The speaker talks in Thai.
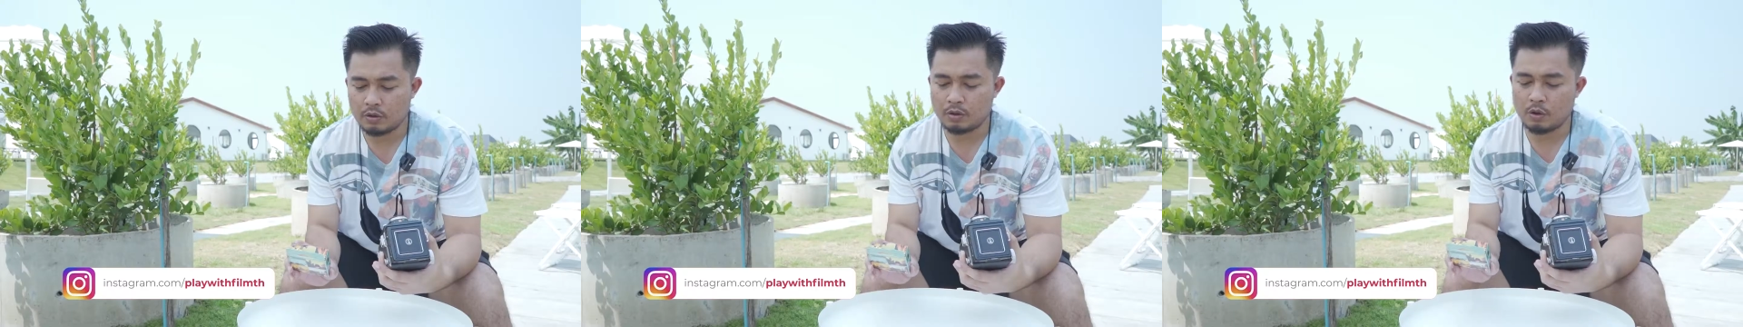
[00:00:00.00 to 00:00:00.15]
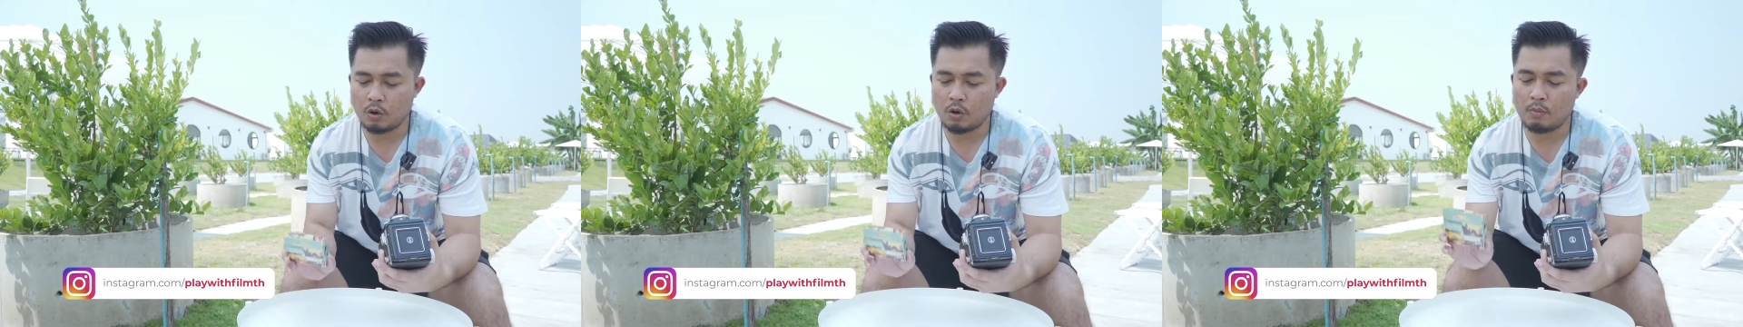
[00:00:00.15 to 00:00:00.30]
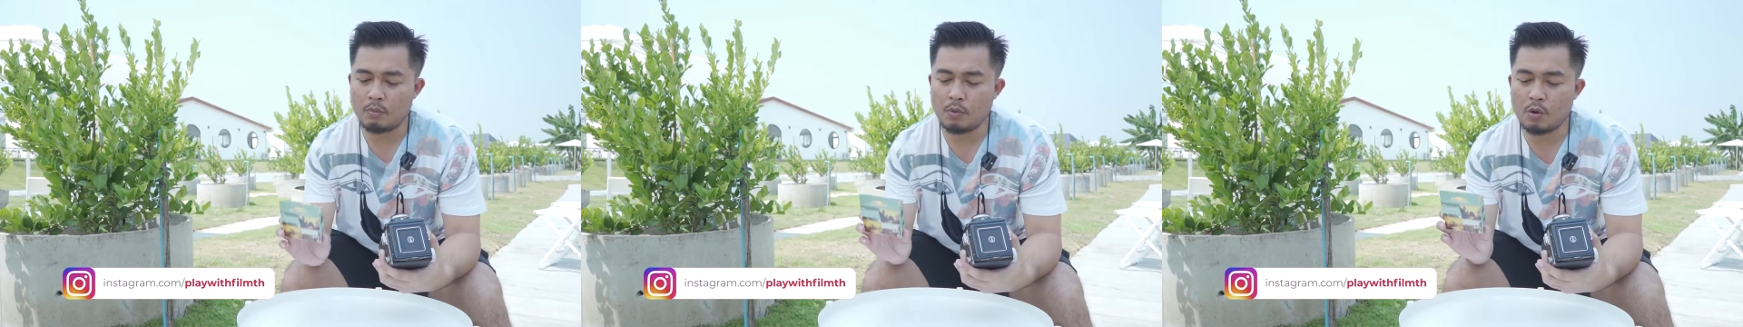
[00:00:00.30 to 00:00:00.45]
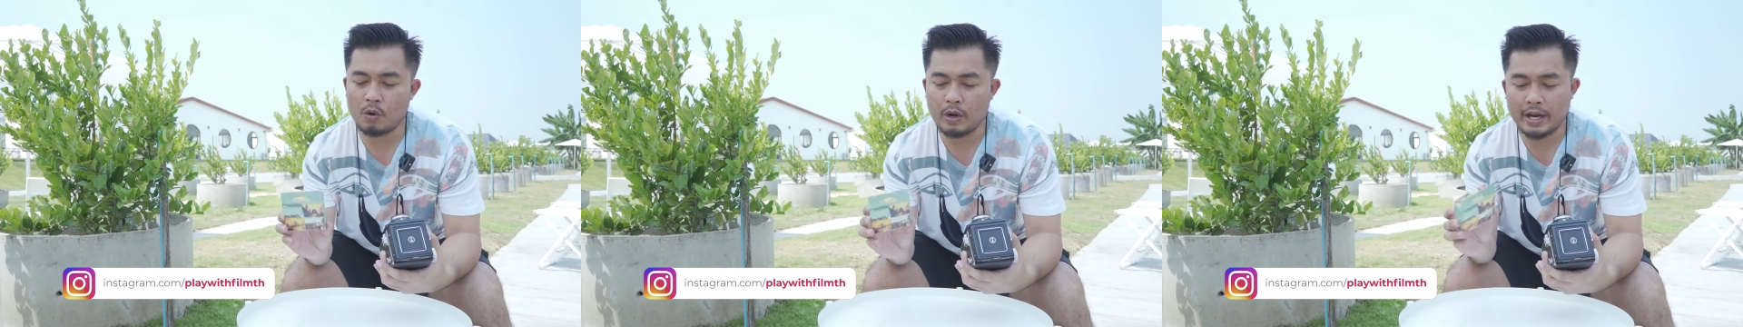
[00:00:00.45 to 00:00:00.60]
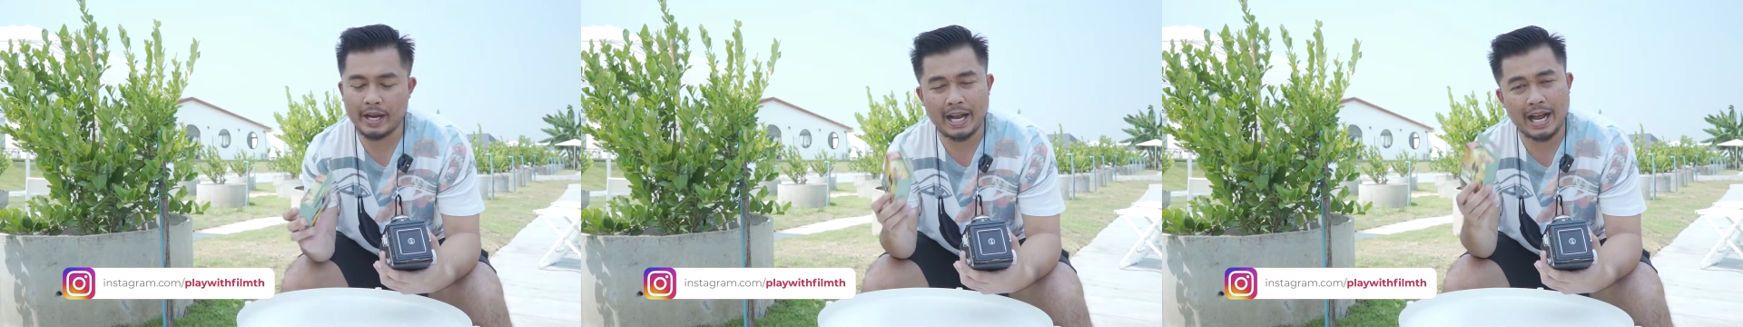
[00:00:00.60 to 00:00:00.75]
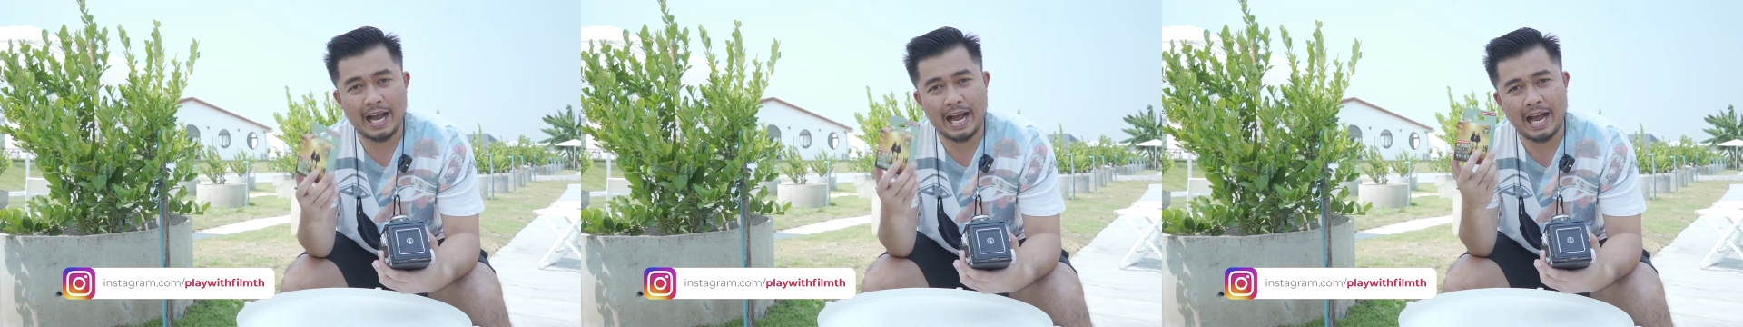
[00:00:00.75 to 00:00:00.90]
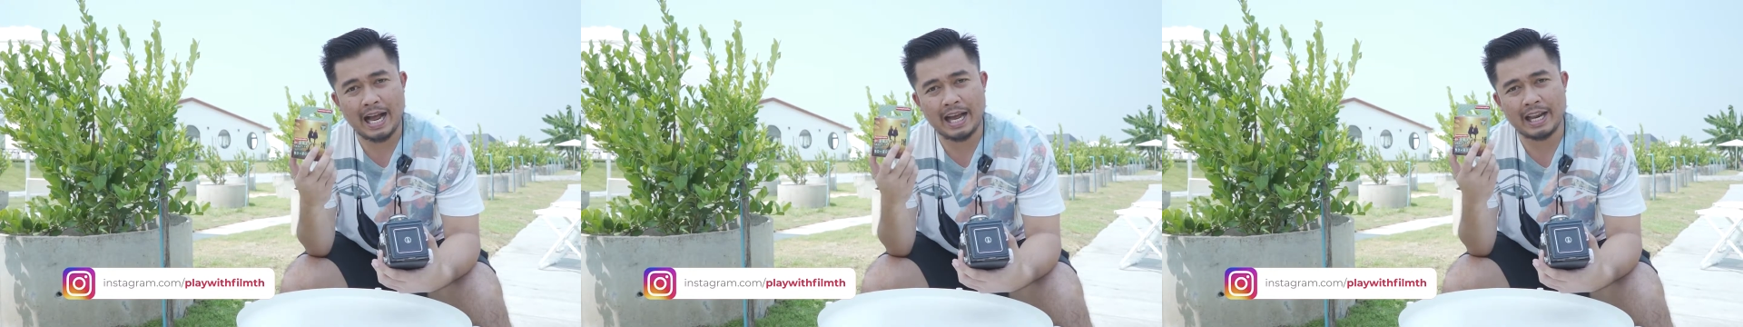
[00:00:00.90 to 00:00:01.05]
โลโม่
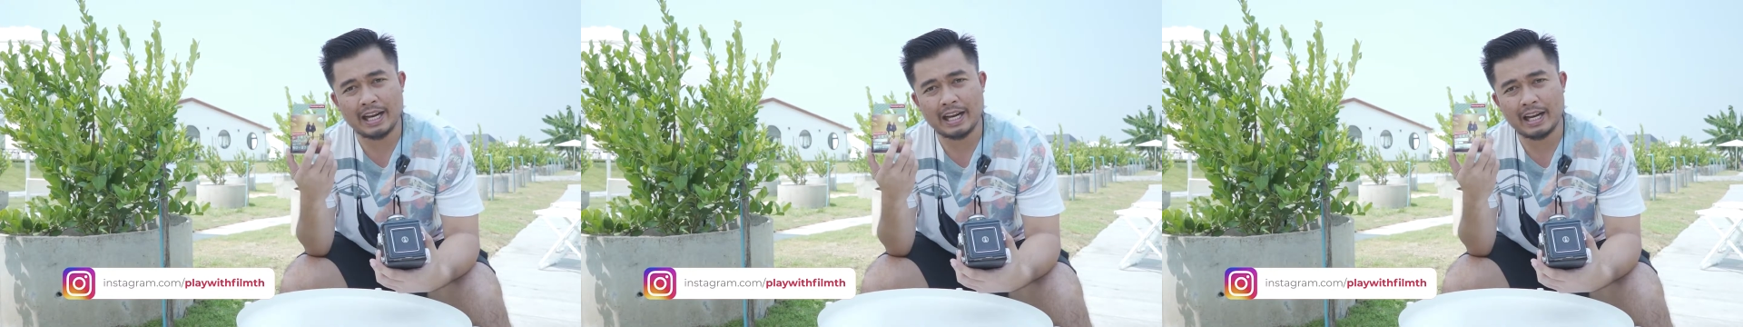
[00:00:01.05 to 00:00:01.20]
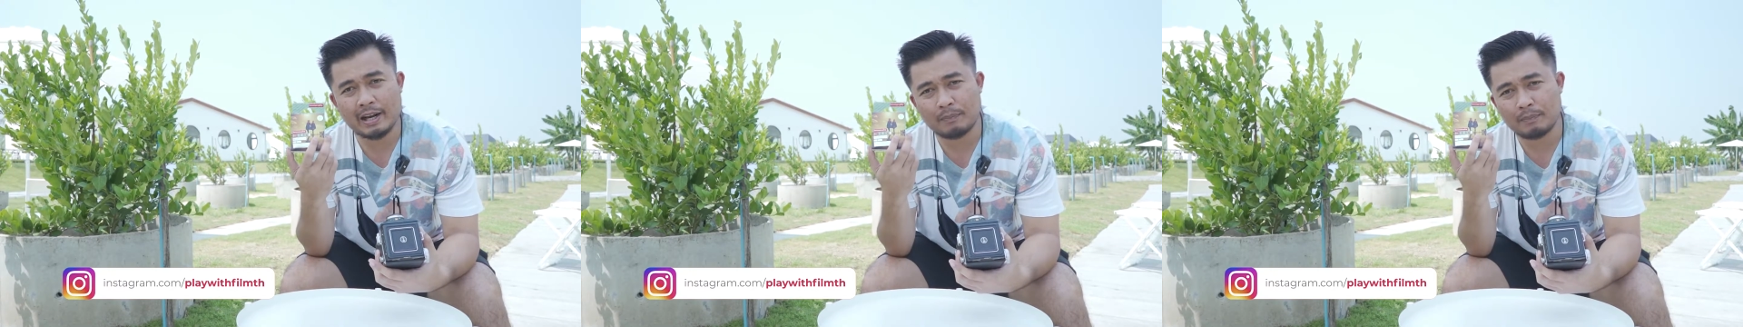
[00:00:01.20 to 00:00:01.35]
XR นะ